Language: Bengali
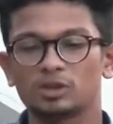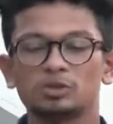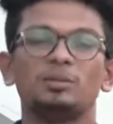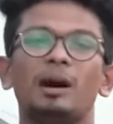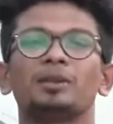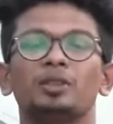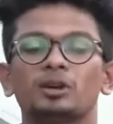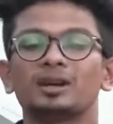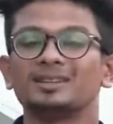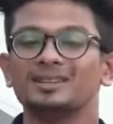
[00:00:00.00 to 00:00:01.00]
এত বেশি ভাবার
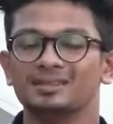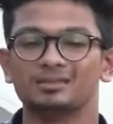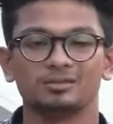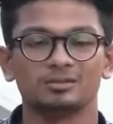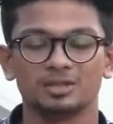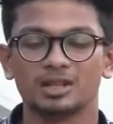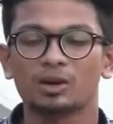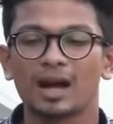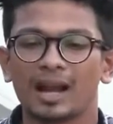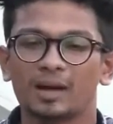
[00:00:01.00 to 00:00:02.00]
দরকার কি
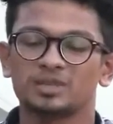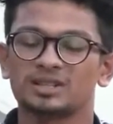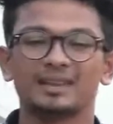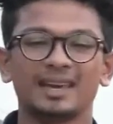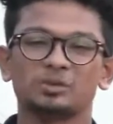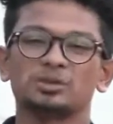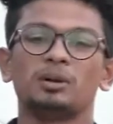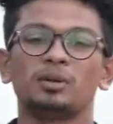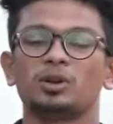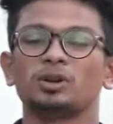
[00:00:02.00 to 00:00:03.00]
যেগুলো খারাপ সেটা নিয়ে এত
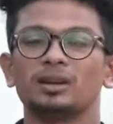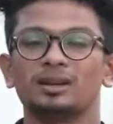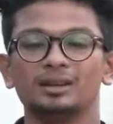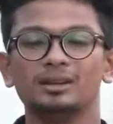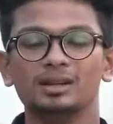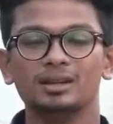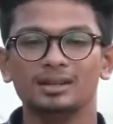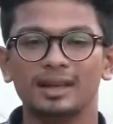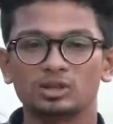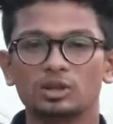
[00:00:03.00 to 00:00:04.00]
বেশি ভাবার দরকার নেই
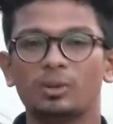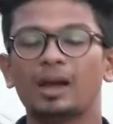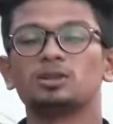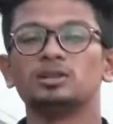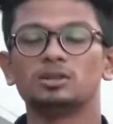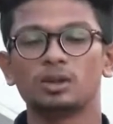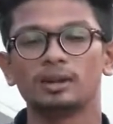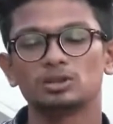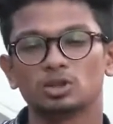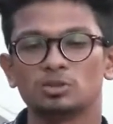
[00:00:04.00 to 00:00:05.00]
অ্যাকচুয়ালি ভালো জিনিসগুলো
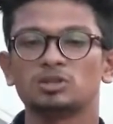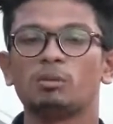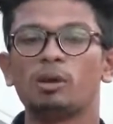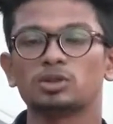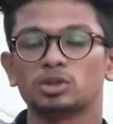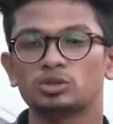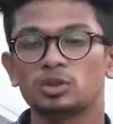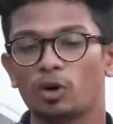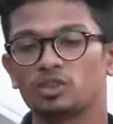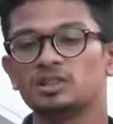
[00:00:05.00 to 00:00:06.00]
নিয়ে যত বেশি ভাবো আমরা যত
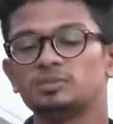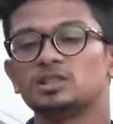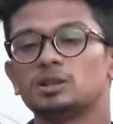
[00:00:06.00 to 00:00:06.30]
বেশি পজিটিভ